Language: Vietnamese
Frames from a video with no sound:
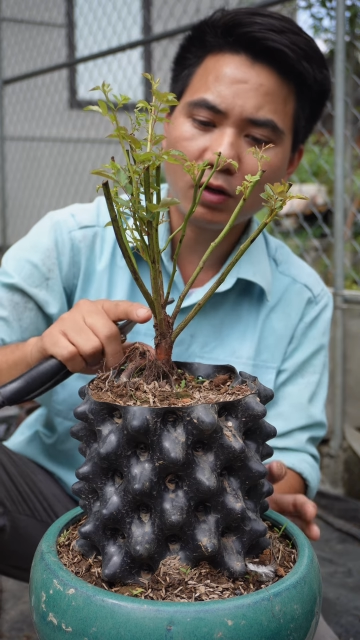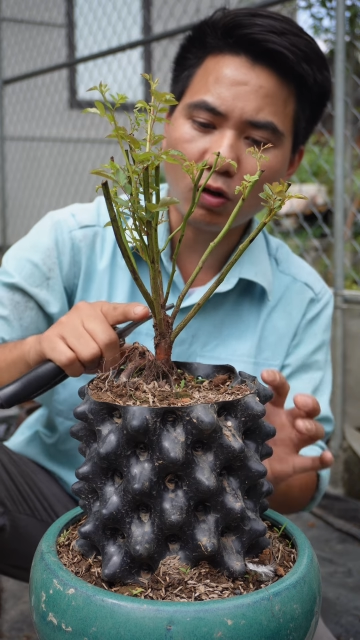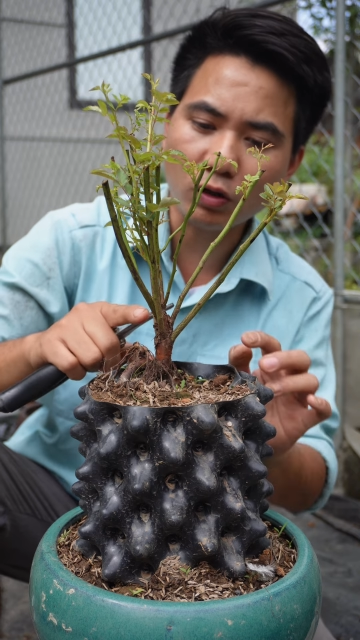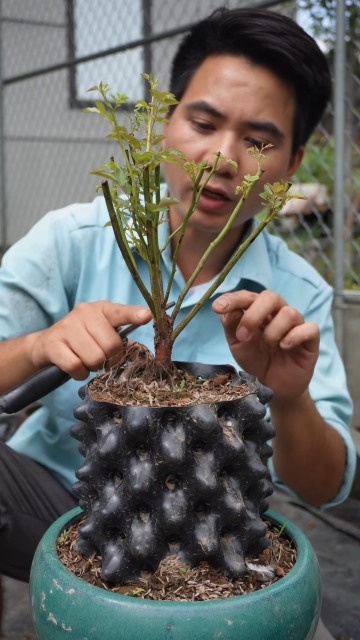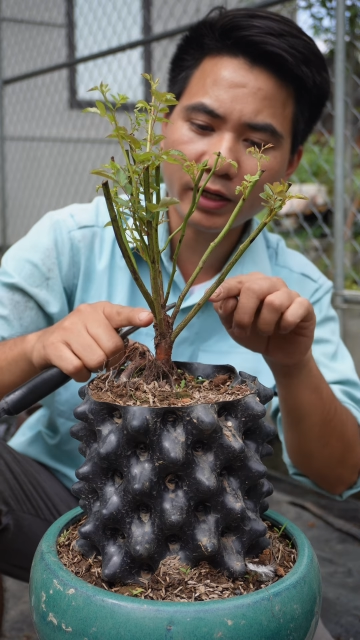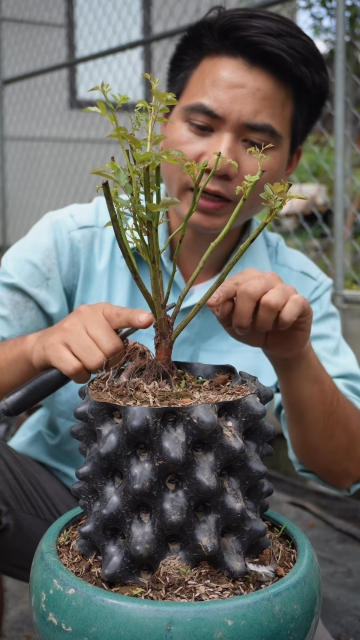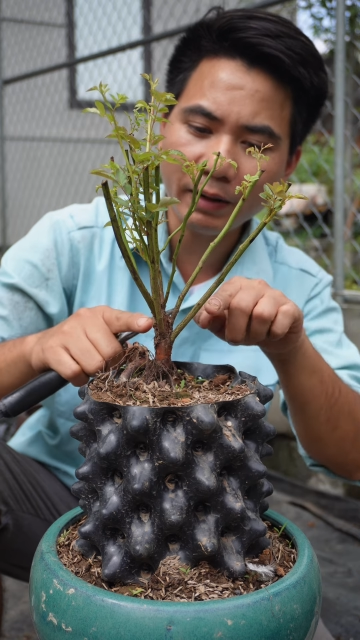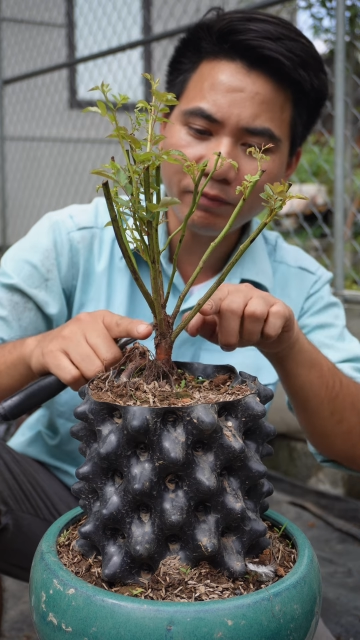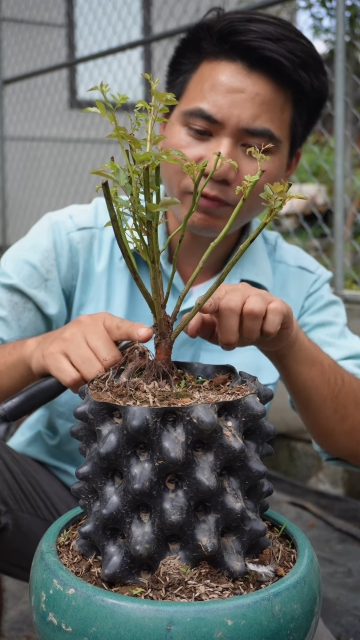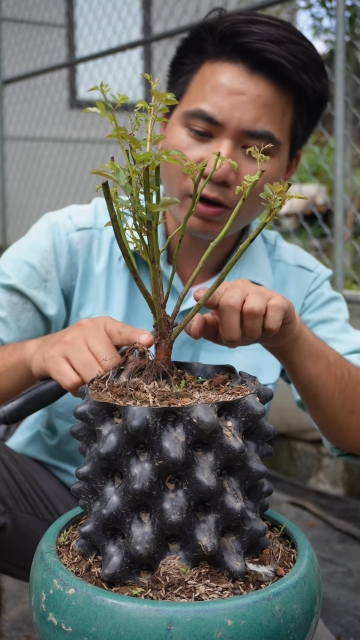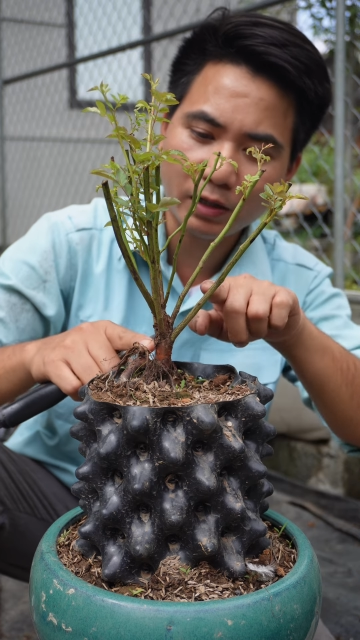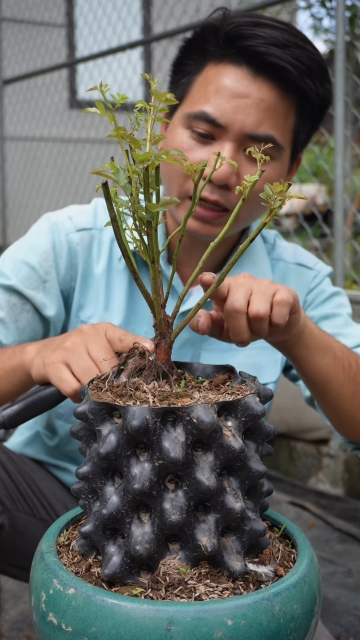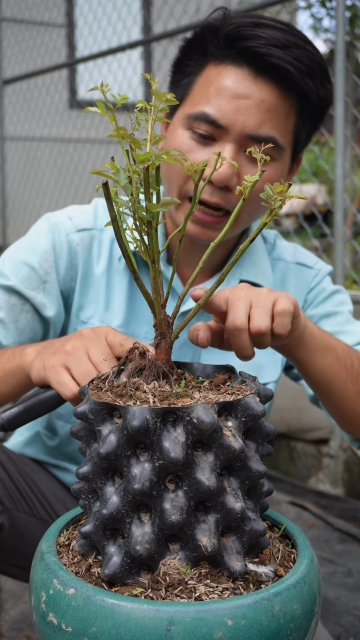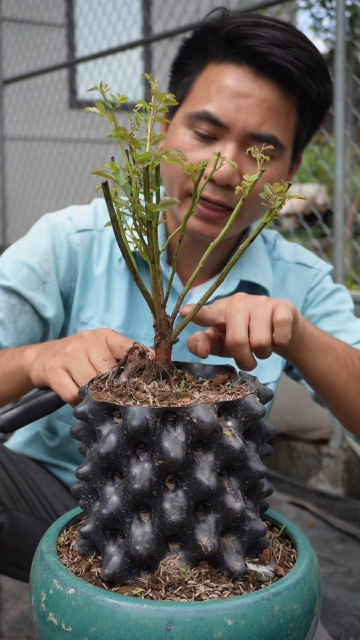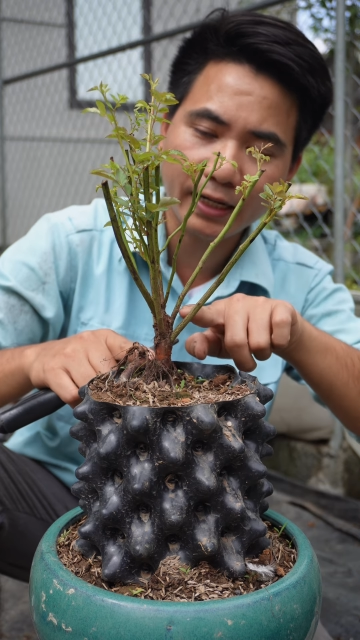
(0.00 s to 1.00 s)
Có thể ghép
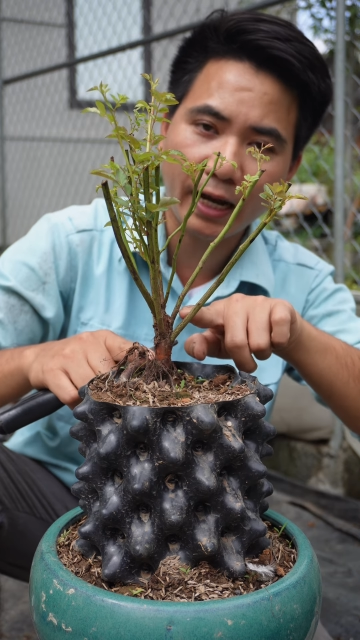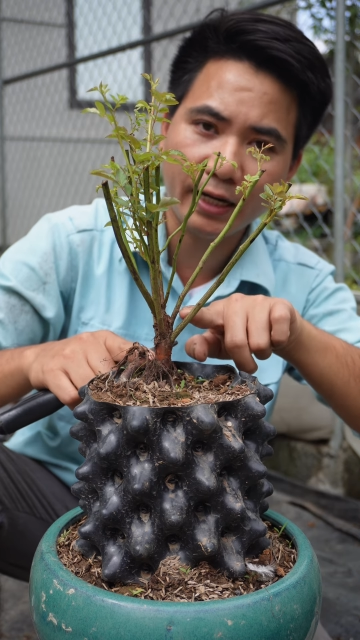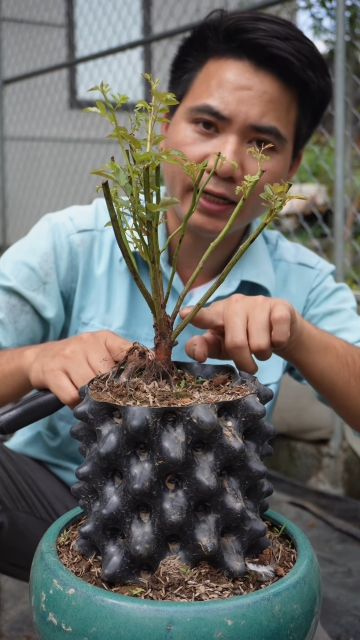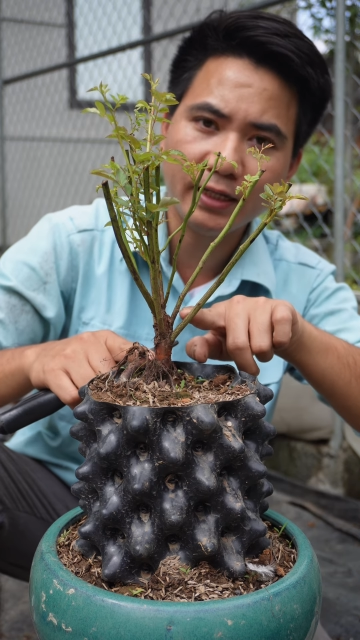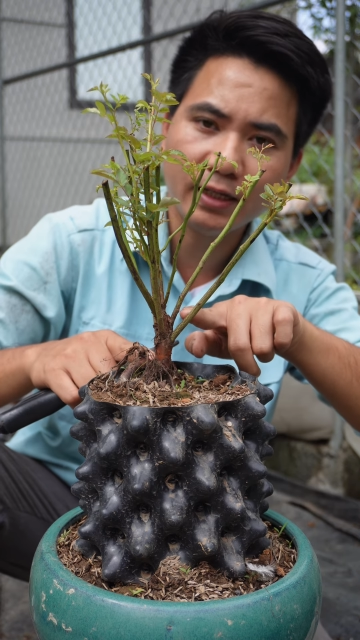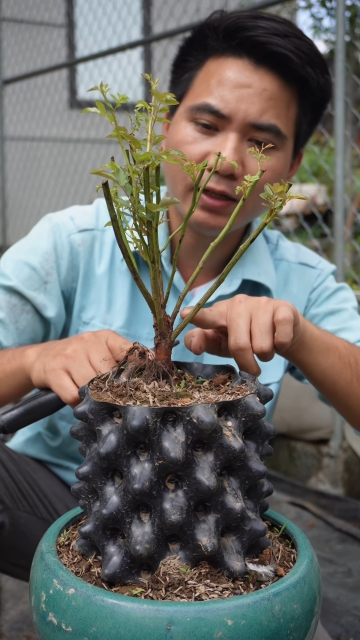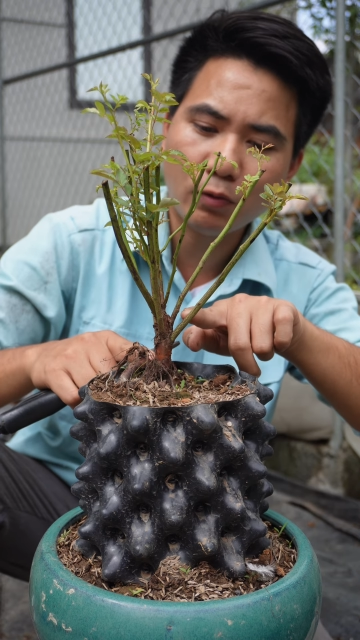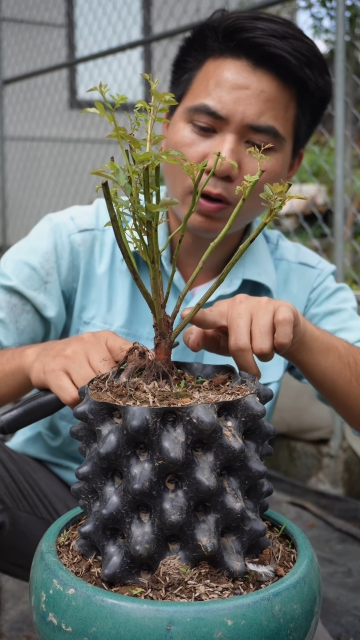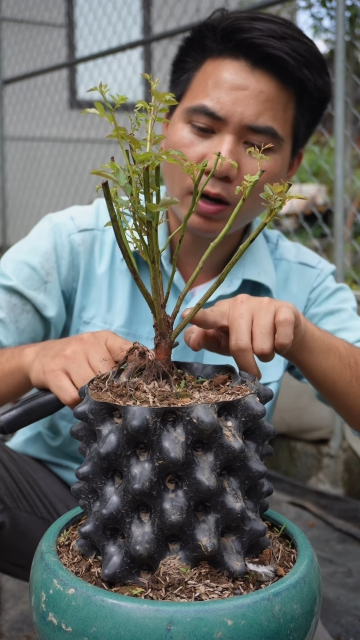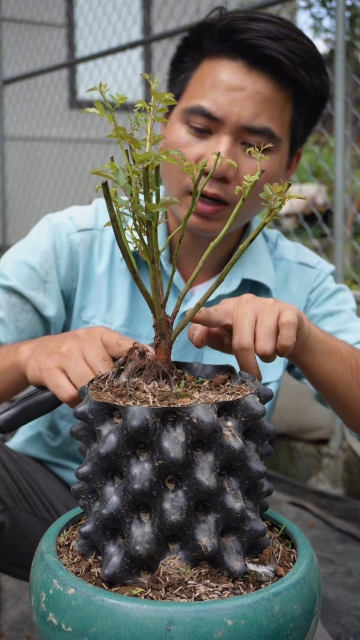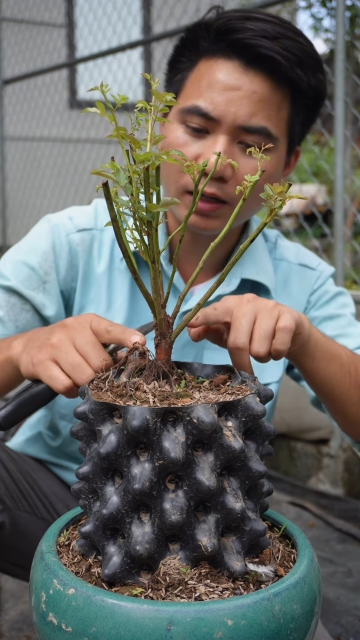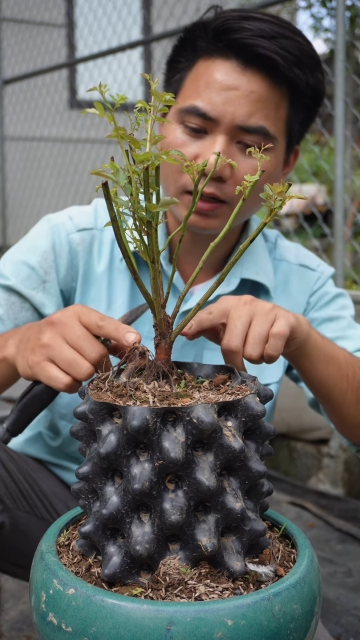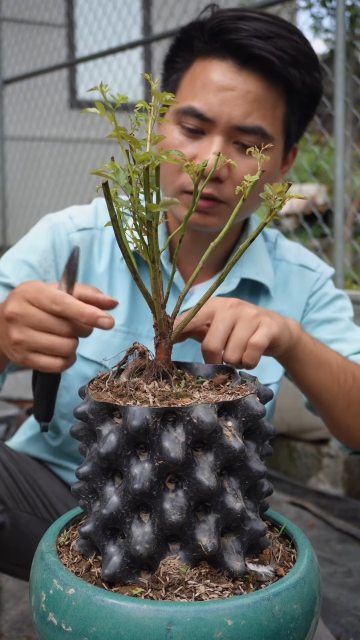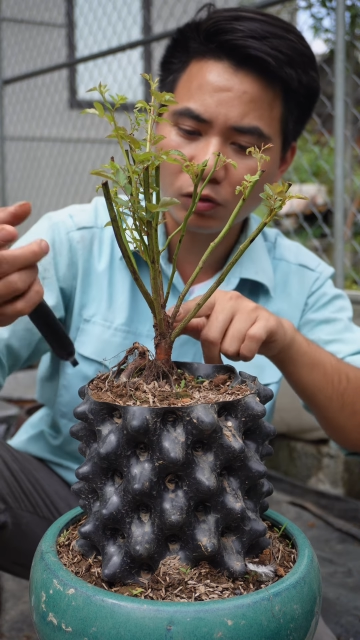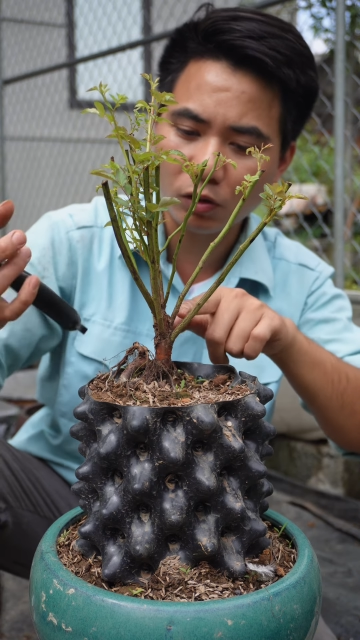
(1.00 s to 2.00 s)
vào cành này hoặc
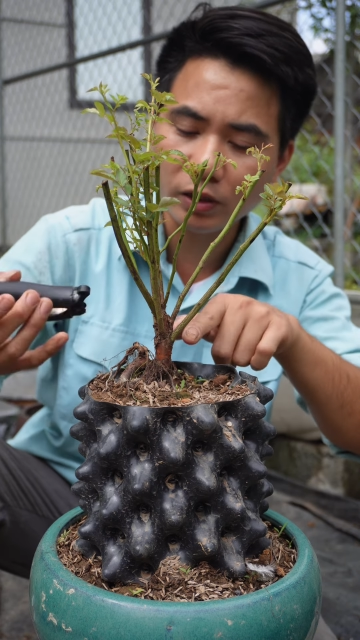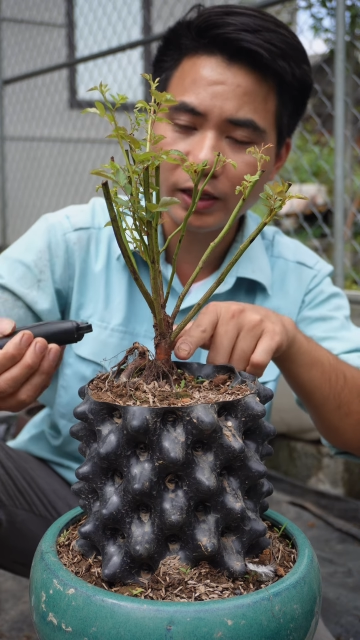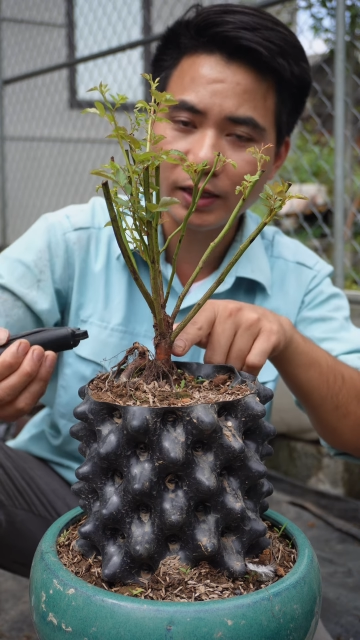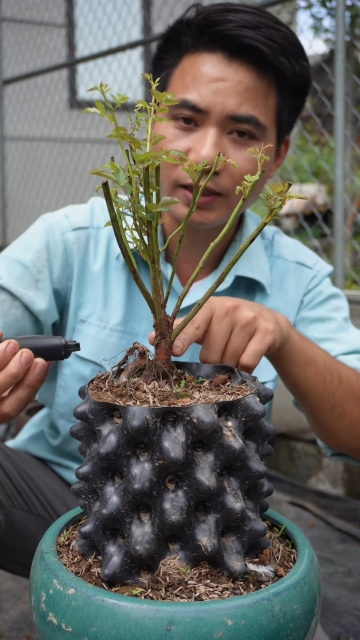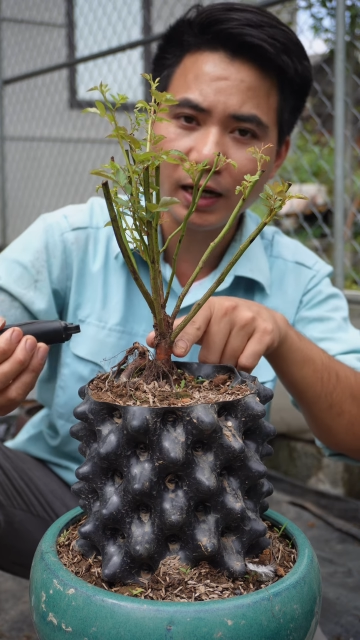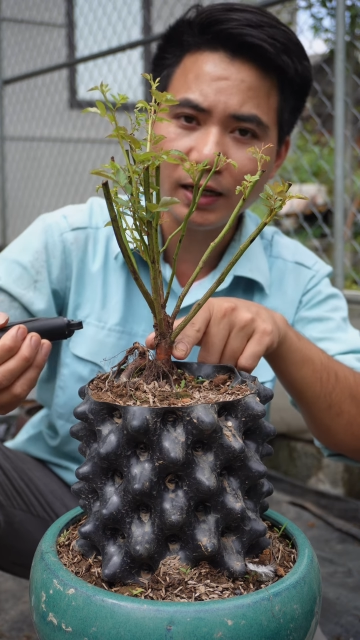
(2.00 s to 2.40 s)
là có thể